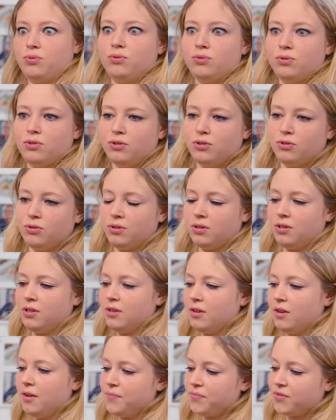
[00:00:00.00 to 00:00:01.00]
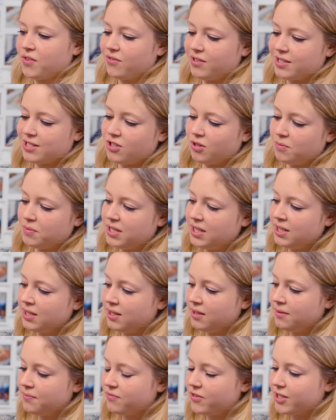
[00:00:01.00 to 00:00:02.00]
huh, was kommt
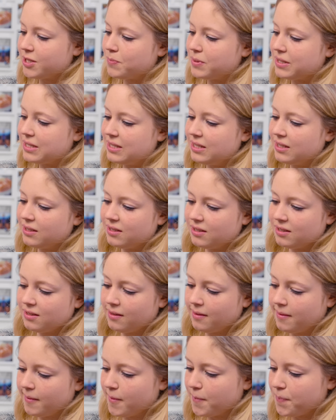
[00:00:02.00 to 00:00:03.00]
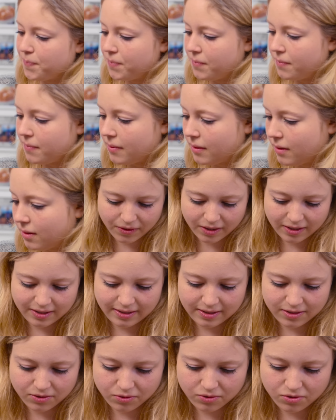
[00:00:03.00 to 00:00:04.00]
hier? Was passiert hier? Die
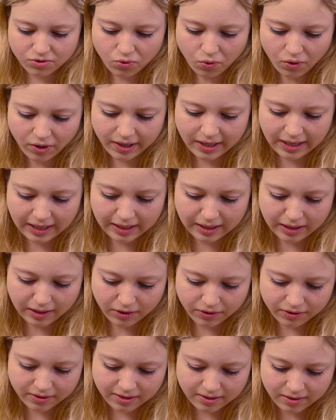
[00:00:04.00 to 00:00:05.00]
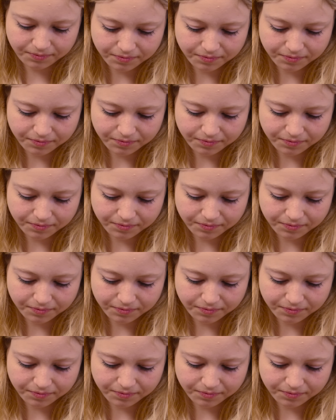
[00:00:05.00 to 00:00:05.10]
sehen so surreal aus.